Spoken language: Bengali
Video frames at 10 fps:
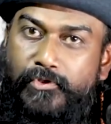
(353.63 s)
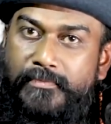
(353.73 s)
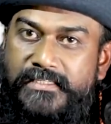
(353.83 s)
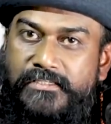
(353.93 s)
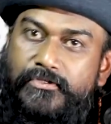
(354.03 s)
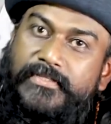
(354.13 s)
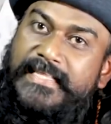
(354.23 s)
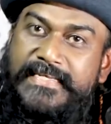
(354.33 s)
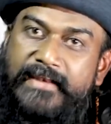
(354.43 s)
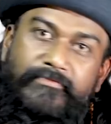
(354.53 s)
প্রথম টেস্টে যে
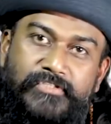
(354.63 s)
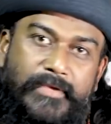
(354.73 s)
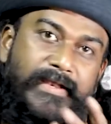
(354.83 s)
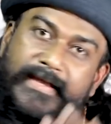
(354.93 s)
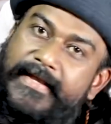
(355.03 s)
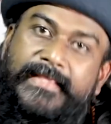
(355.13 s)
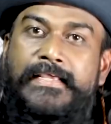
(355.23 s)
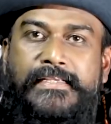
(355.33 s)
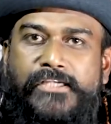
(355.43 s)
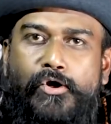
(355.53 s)
তিনটা রিভিউ যে আমরা নিয়ে নিই
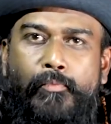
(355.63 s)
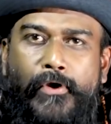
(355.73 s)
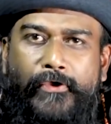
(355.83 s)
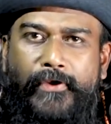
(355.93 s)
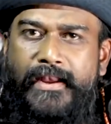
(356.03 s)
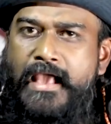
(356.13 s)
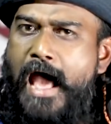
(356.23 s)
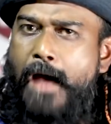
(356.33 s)
সেটাও মনে করেন